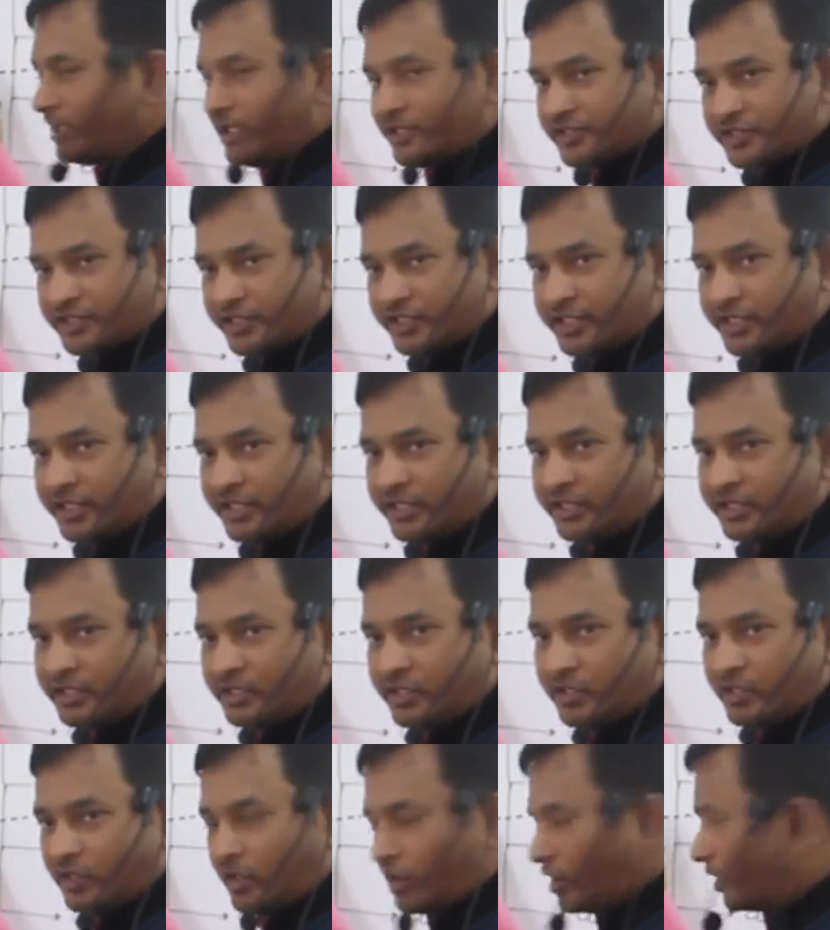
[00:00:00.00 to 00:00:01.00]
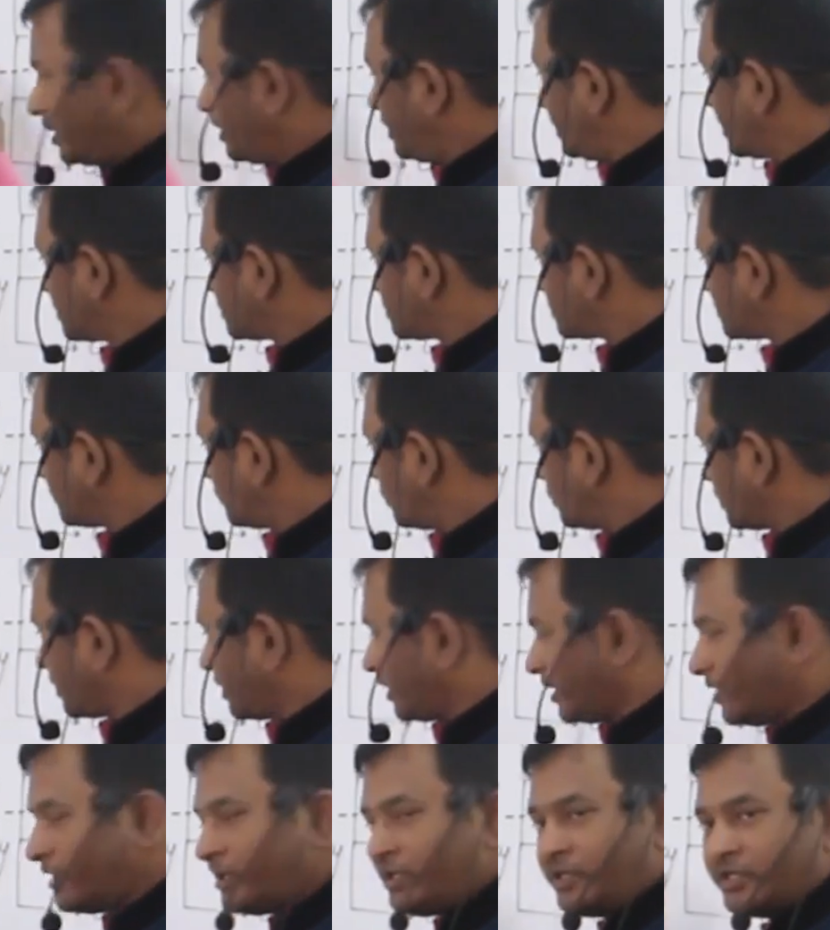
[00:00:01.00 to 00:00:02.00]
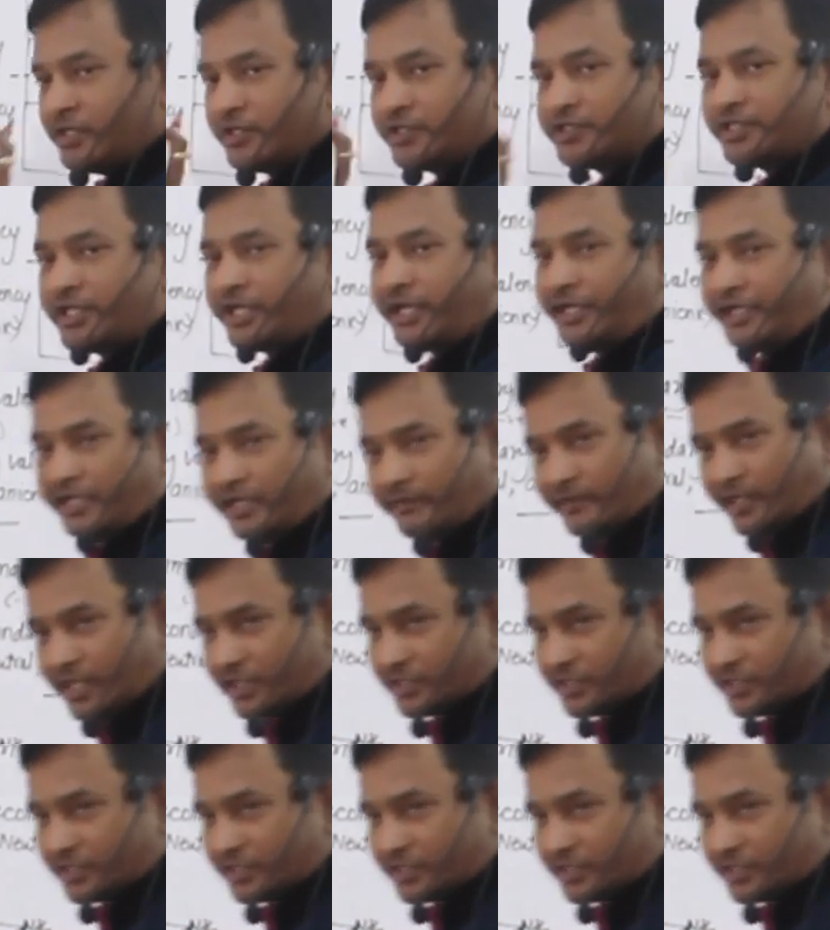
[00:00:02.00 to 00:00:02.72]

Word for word: वैलेंसी है और एक जिसे बोलना है सेकेंडरी